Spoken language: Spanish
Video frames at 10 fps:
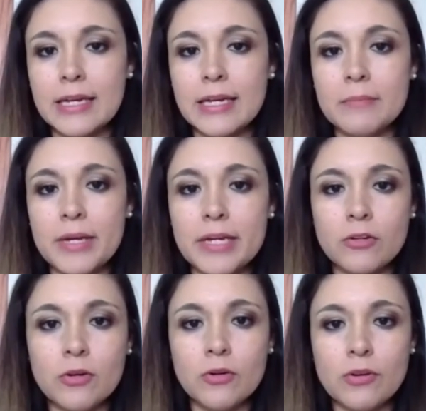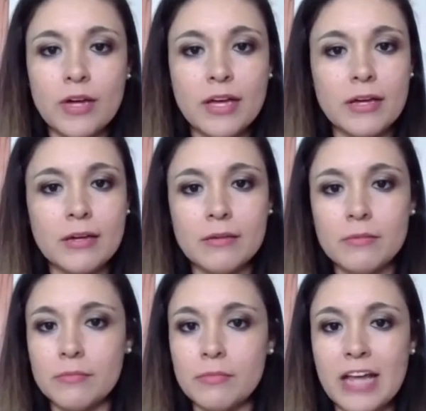pero eh,
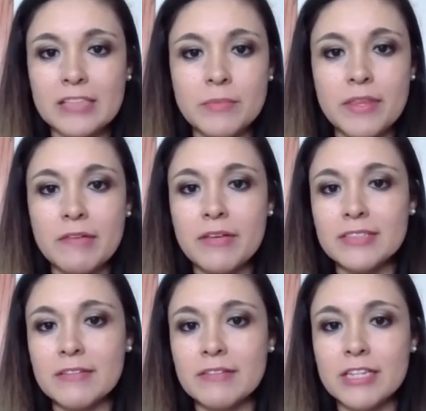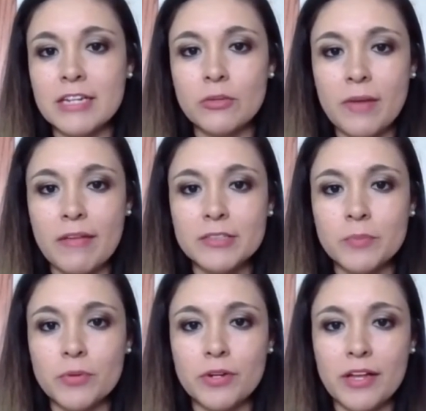las medidas deben ser tomadas
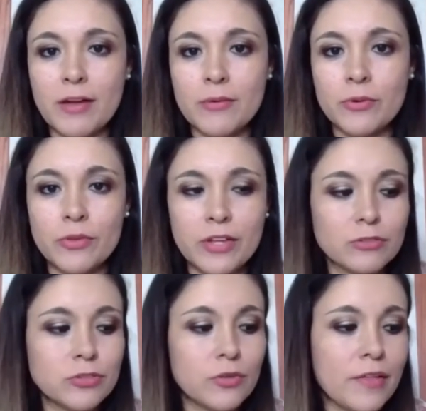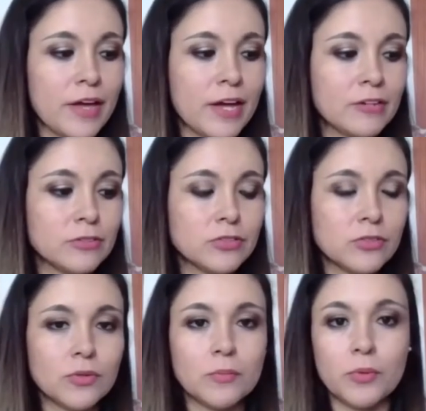por cada uno de los ciudadanos,
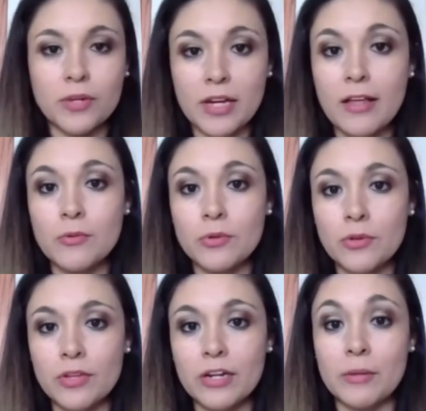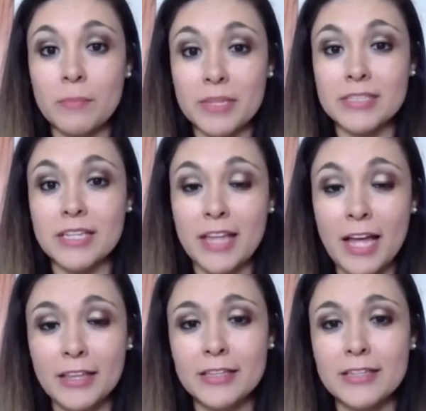por cada uno de los
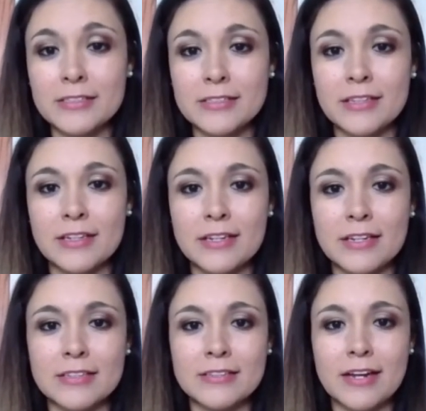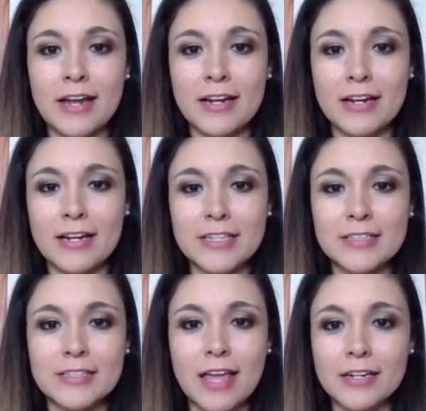representantes eh, que estarán en
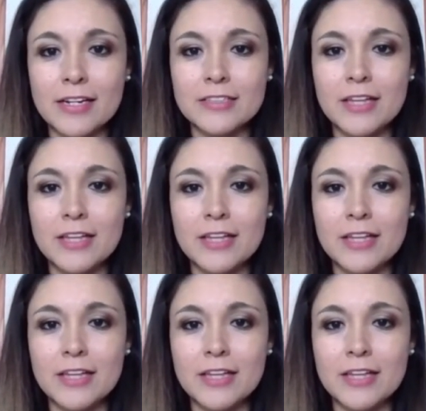esas ternas,